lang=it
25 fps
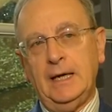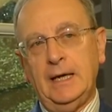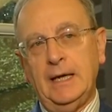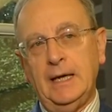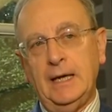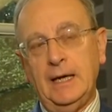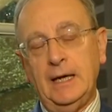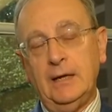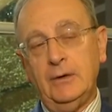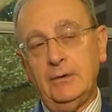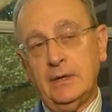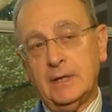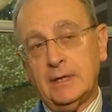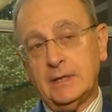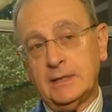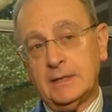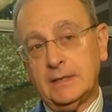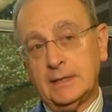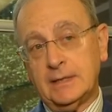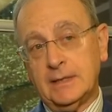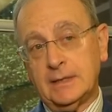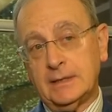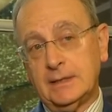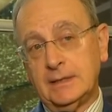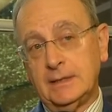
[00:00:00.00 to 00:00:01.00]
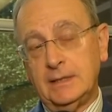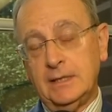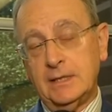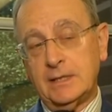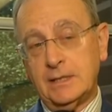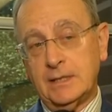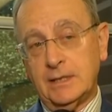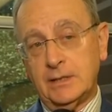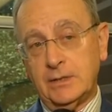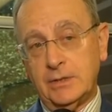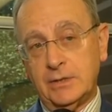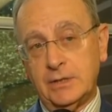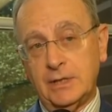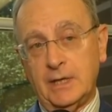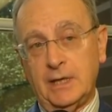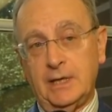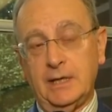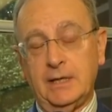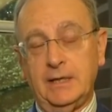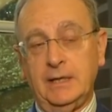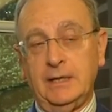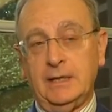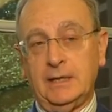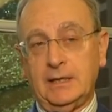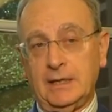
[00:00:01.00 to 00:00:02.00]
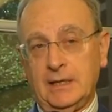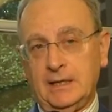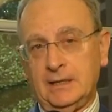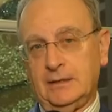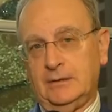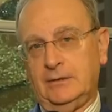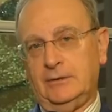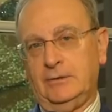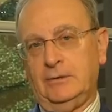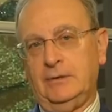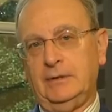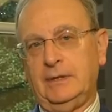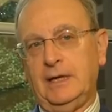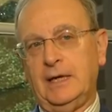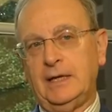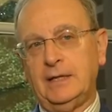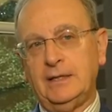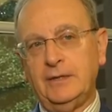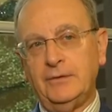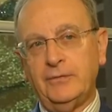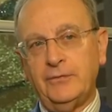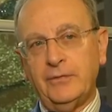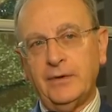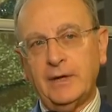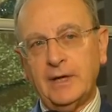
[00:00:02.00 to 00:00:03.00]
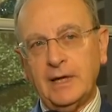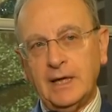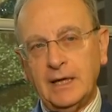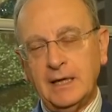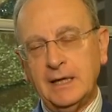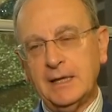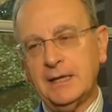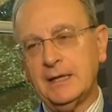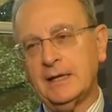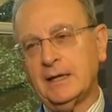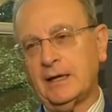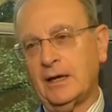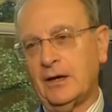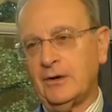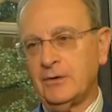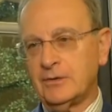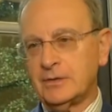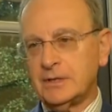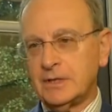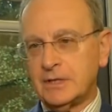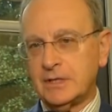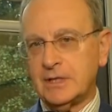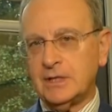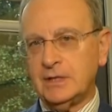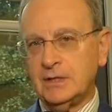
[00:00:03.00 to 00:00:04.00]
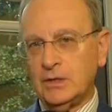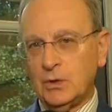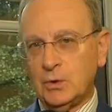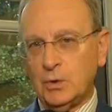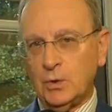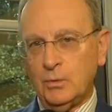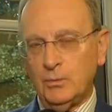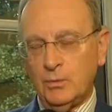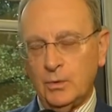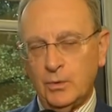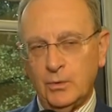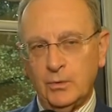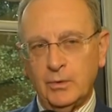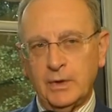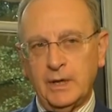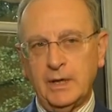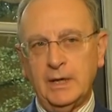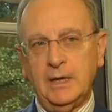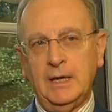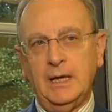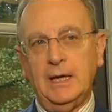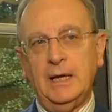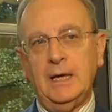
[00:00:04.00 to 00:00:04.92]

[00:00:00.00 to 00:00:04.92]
E allora si tratta di saggiare intanto nella differenza che cosa c'è di comune